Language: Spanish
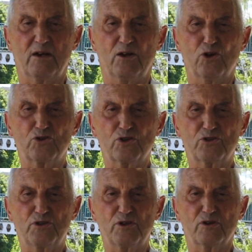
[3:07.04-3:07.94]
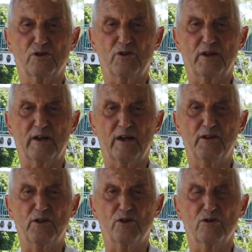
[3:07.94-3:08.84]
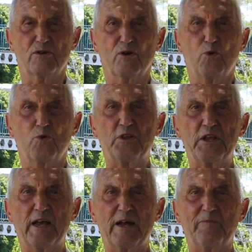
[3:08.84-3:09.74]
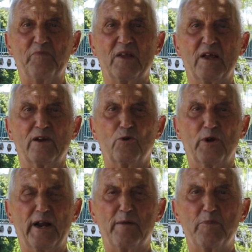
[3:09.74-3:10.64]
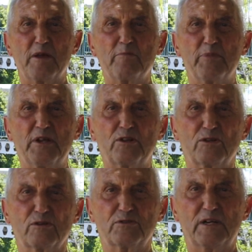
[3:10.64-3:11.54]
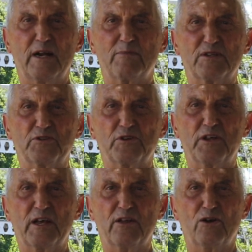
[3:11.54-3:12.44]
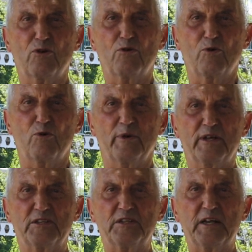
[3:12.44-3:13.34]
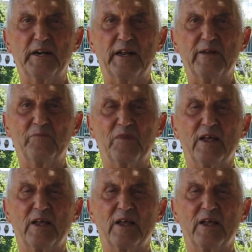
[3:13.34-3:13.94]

eh, los socios de religión judía no eran bien vistos en la mayoría de los clubes de Tigre,